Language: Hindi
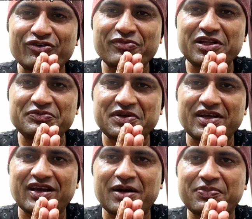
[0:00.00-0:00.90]
मिल में
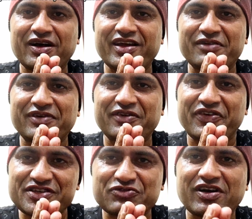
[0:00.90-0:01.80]
आपका एक बार फिर
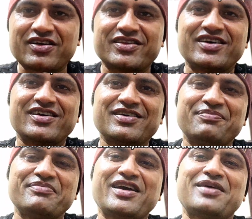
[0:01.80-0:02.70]
स्वागत है
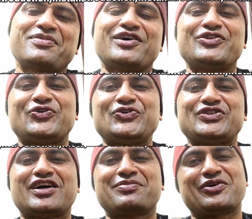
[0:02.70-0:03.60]
मैं आपका दोस्त
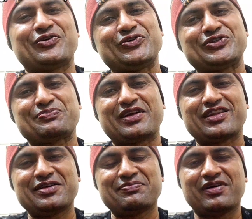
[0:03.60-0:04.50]
आपका होस्ट
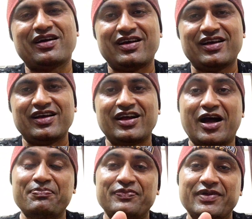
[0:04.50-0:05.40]
प्रदीप
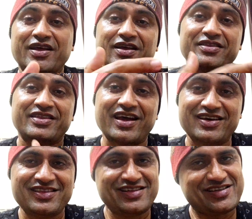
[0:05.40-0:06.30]
अपने तह
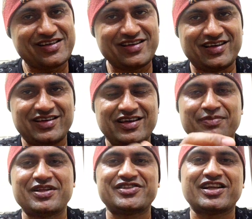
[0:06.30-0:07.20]
दिल से
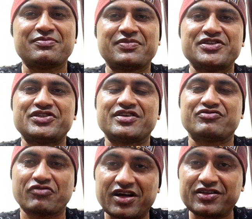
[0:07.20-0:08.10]
अपने चैनल पर
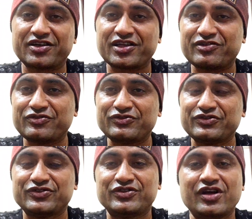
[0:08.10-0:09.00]
स्वागत करता हूं
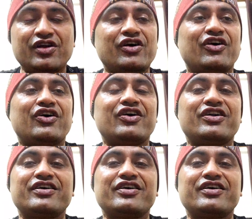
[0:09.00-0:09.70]
और